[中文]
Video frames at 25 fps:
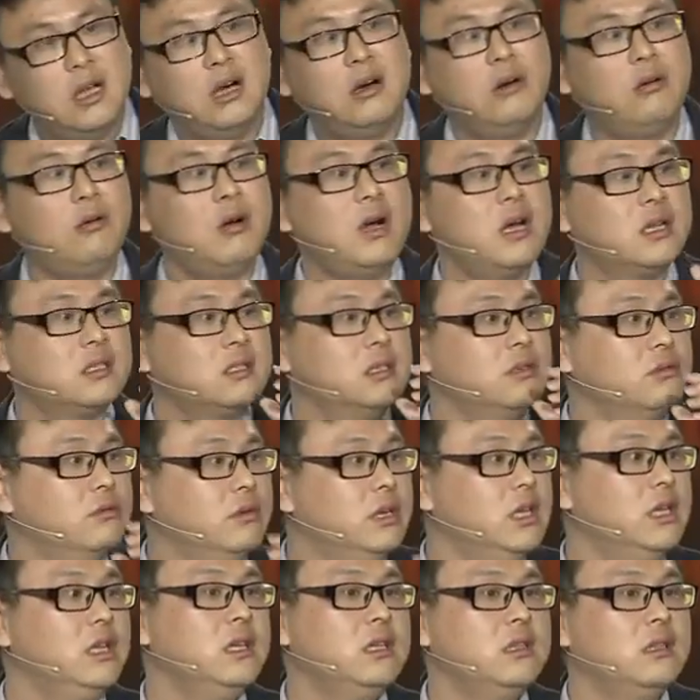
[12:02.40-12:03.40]
要化
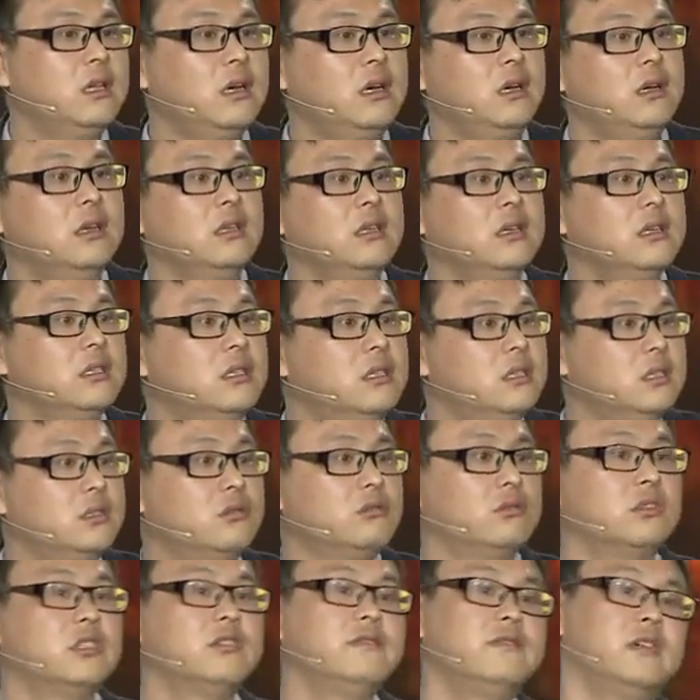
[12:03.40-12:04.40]
整为零的一个自
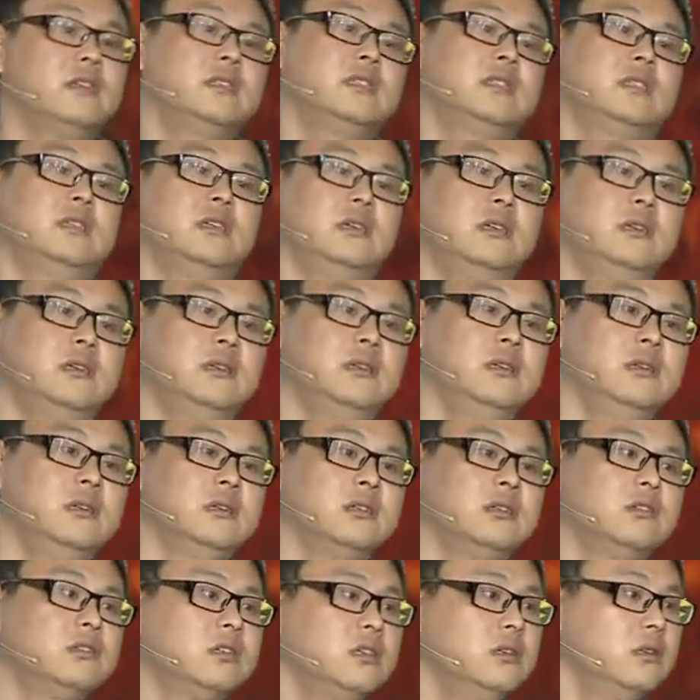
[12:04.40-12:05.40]
组织方式，
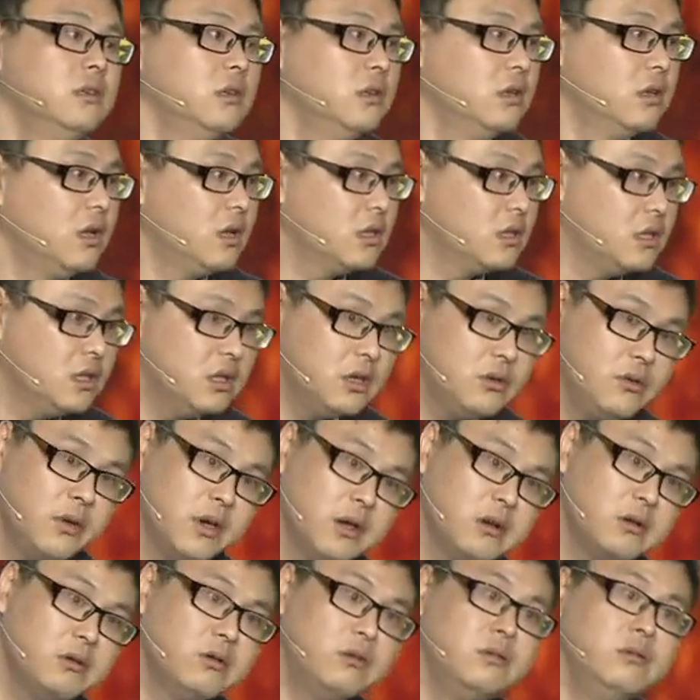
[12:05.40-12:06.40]
就是让你的
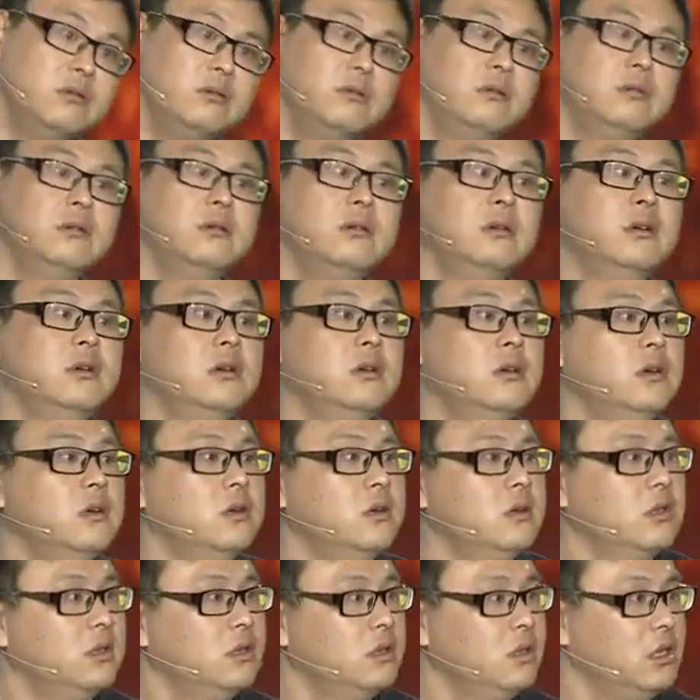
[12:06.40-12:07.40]
员工、
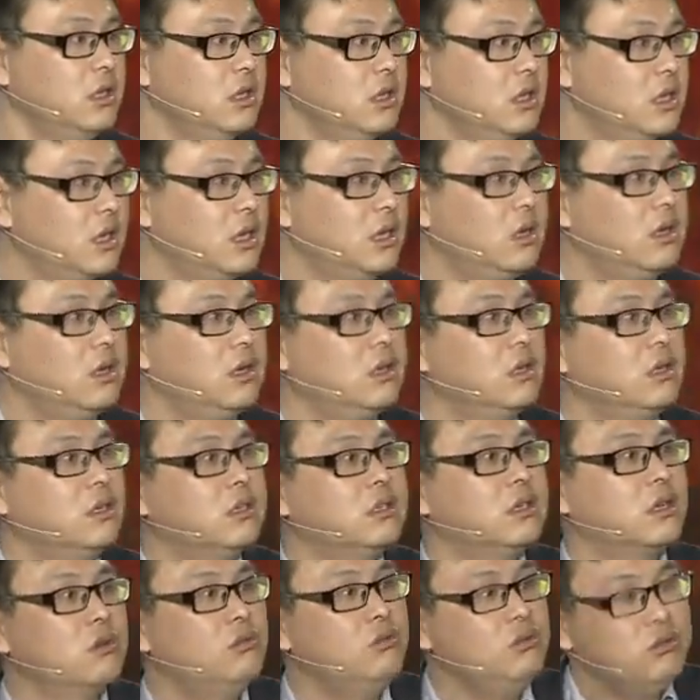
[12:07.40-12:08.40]
你的
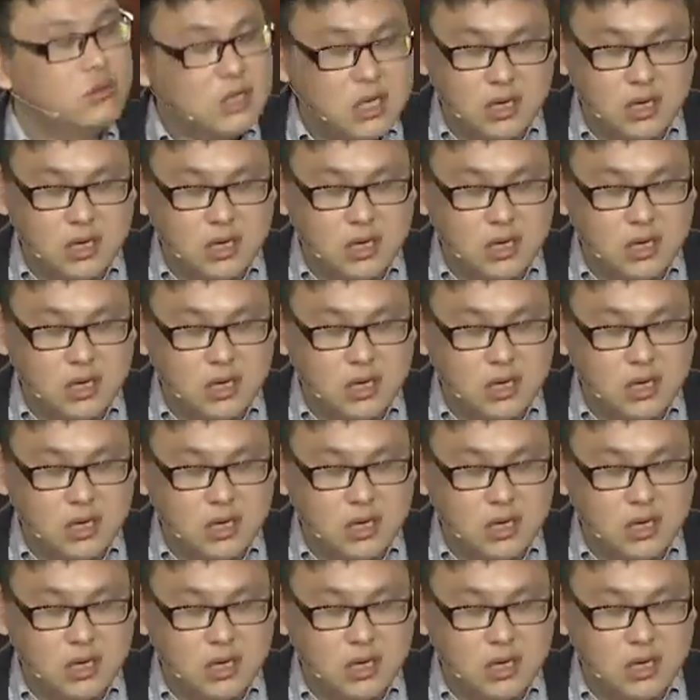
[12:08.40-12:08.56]
的顾